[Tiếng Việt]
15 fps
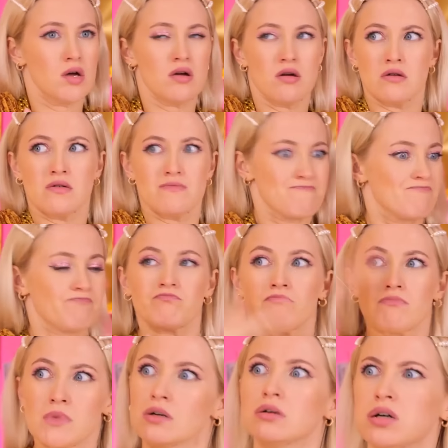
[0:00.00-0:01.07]
Chẳng vui tí
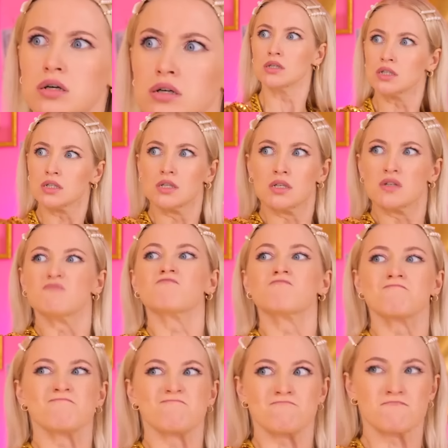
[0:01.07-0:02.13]
nào đâu nhé.
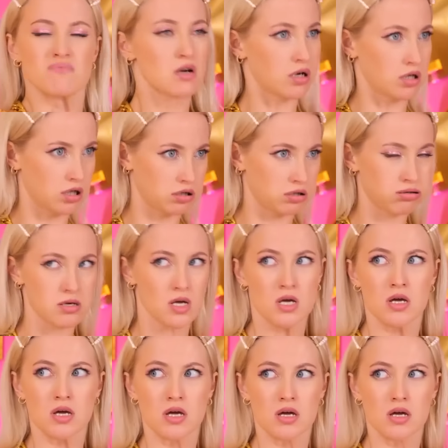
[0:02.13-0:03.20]
Đồ xấu
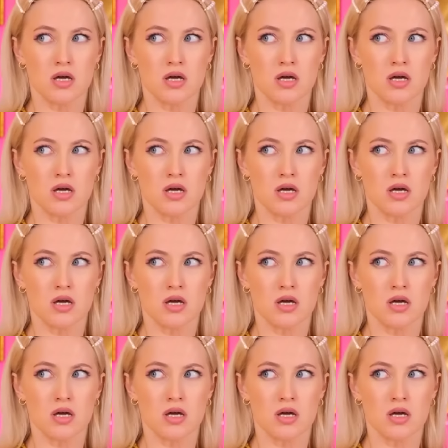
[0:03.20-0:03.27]
xa.